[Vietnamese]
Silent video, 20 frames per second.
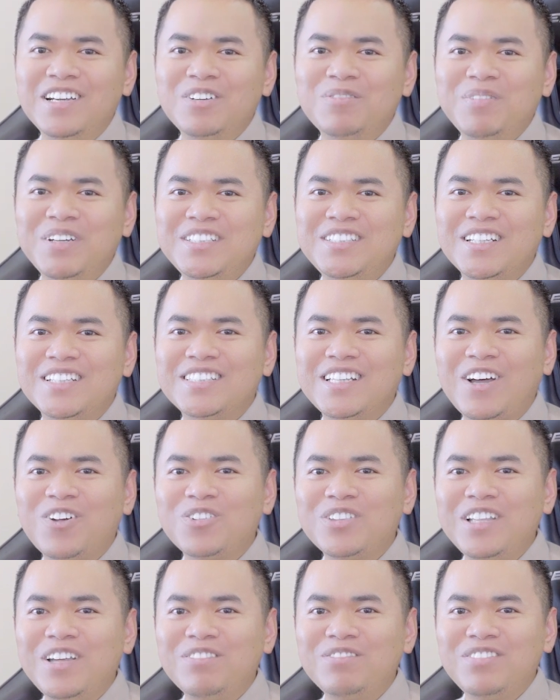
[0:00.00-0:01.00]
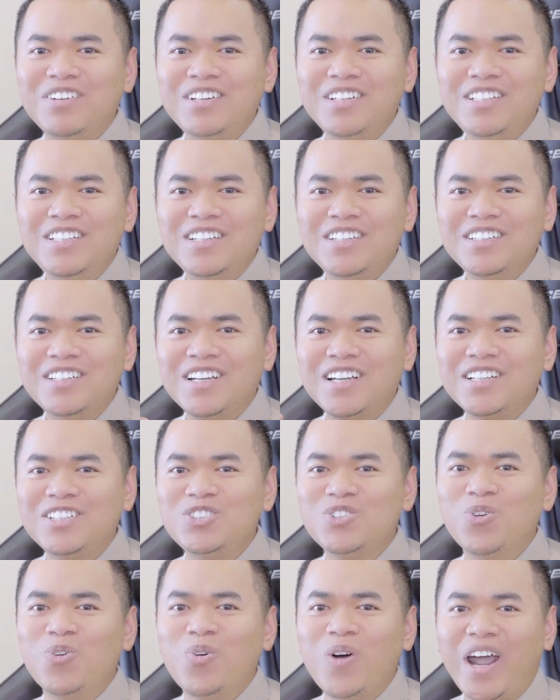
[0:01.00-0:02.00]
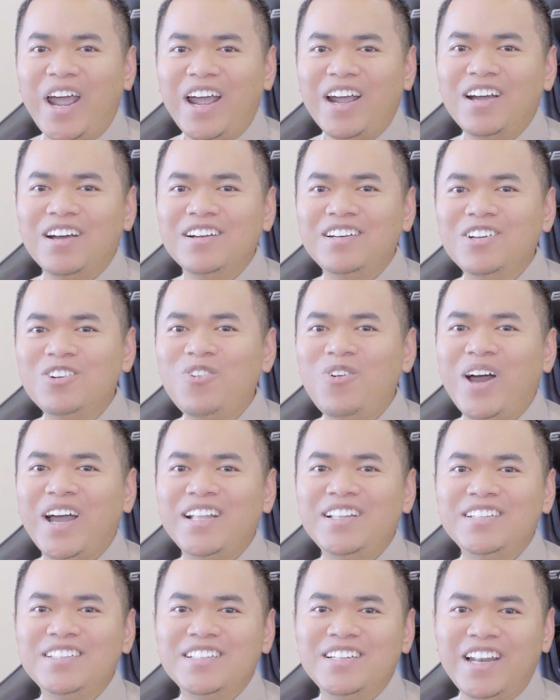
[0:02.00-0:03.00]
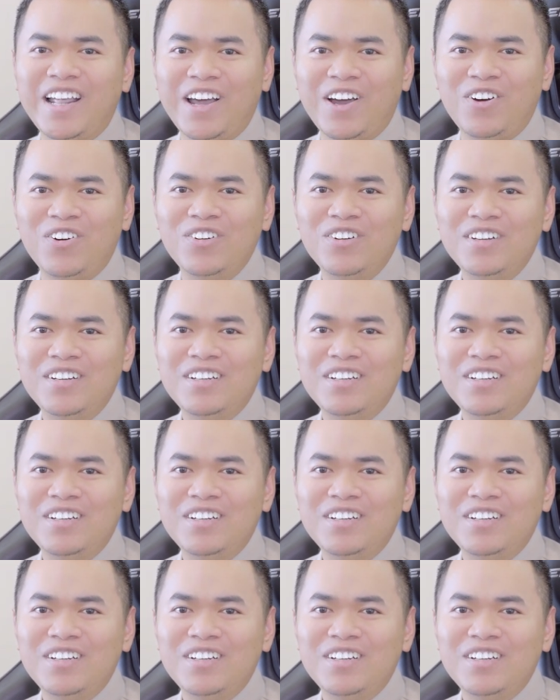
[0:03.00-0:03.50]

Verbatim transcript: mình sẽ giao tiếp với những cái chủ hãng ở nước ngoài như thế nào.